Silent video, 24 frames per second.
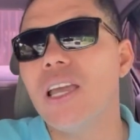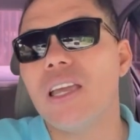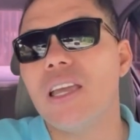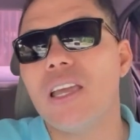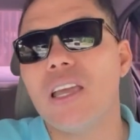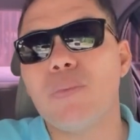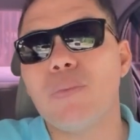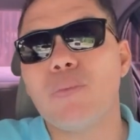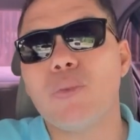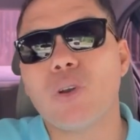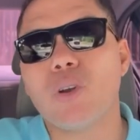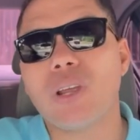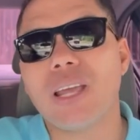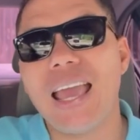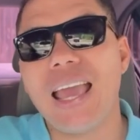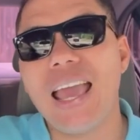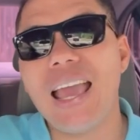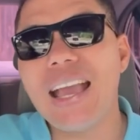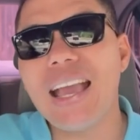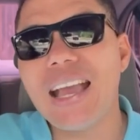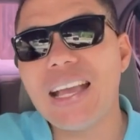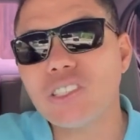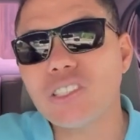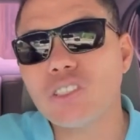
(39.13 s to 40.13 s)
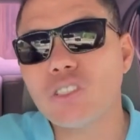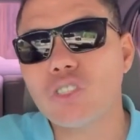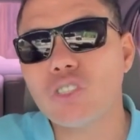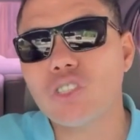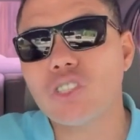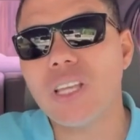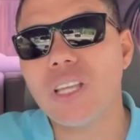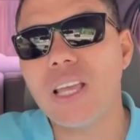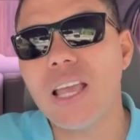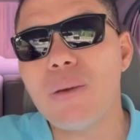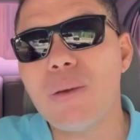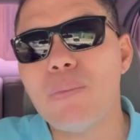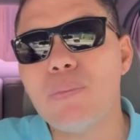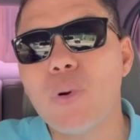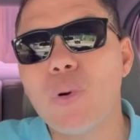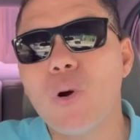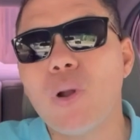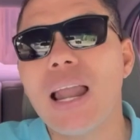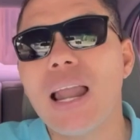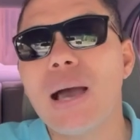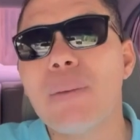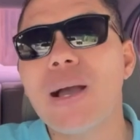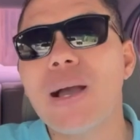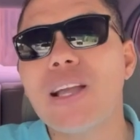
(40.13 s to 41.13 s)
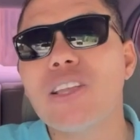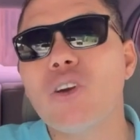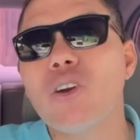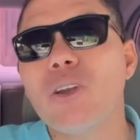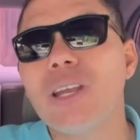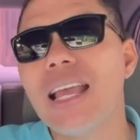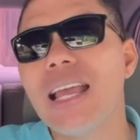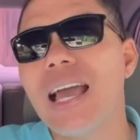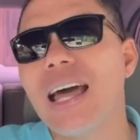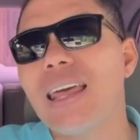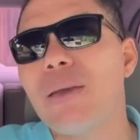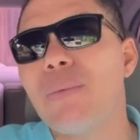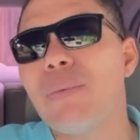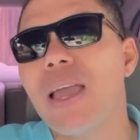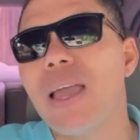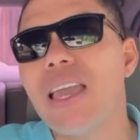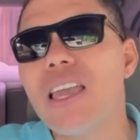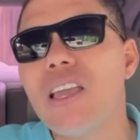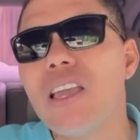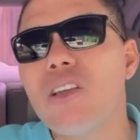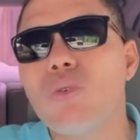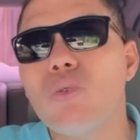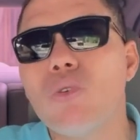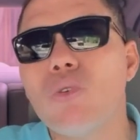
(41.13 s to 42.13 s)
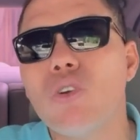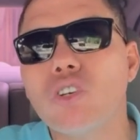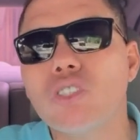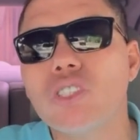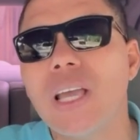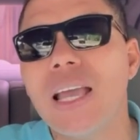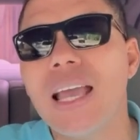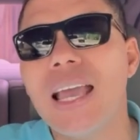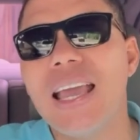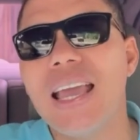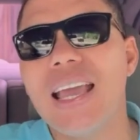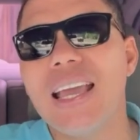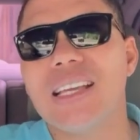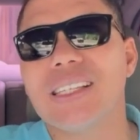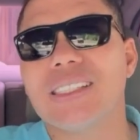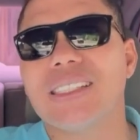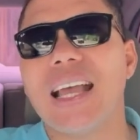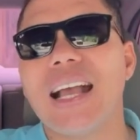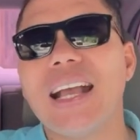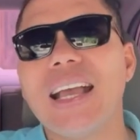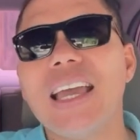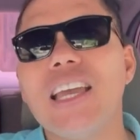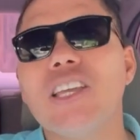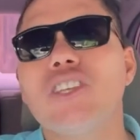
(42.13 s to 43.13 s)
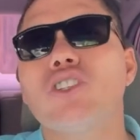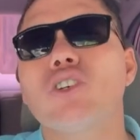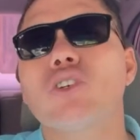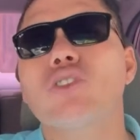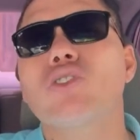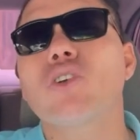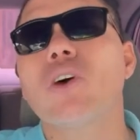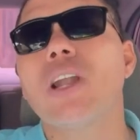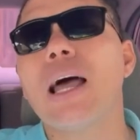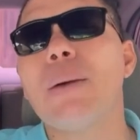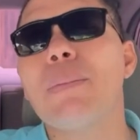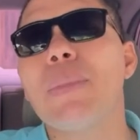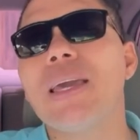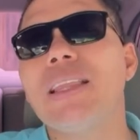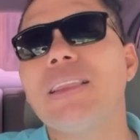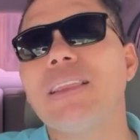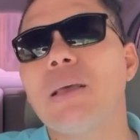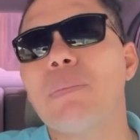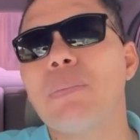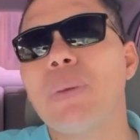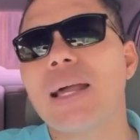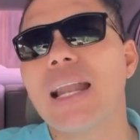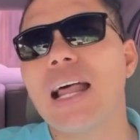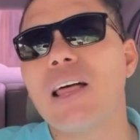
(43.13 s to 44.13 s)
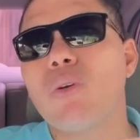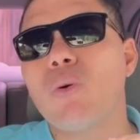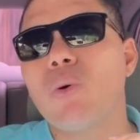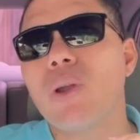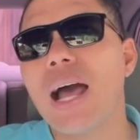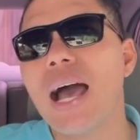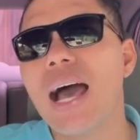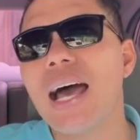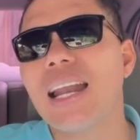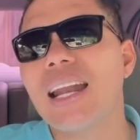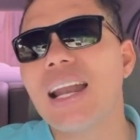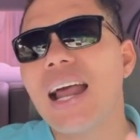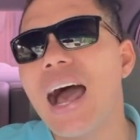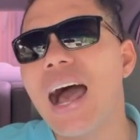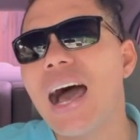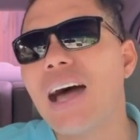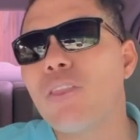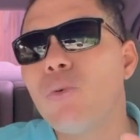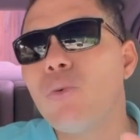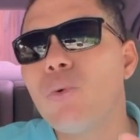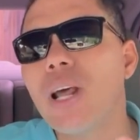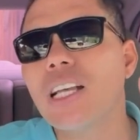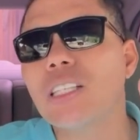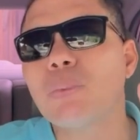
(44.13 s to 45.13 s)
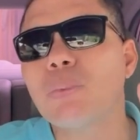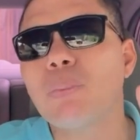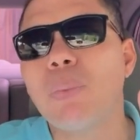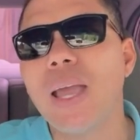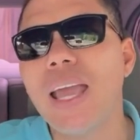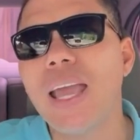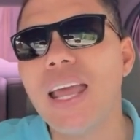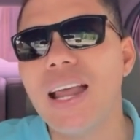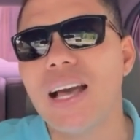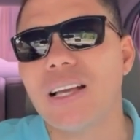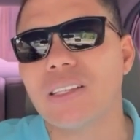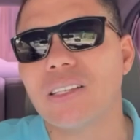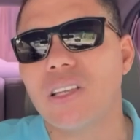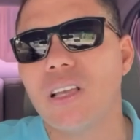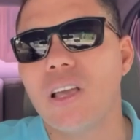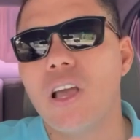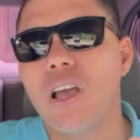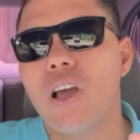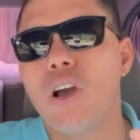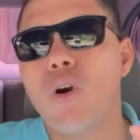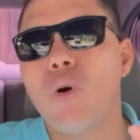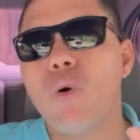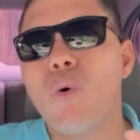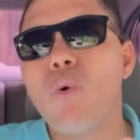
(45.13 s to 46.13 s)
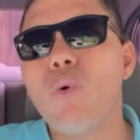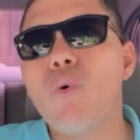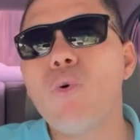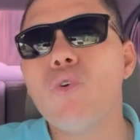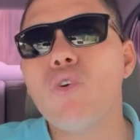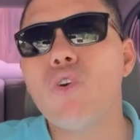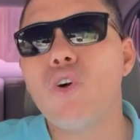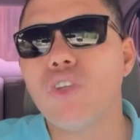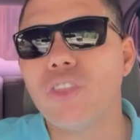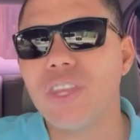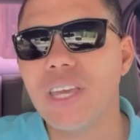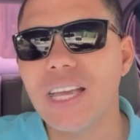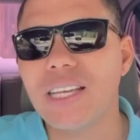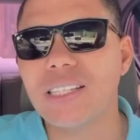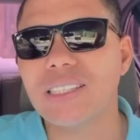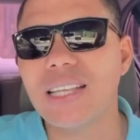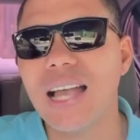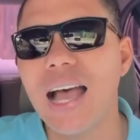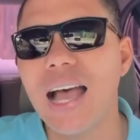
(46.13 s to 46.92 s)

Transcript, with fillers: y por qué en estos tiempos la mayoría de vehículos están hechos solamente para durar a duras penas 1 10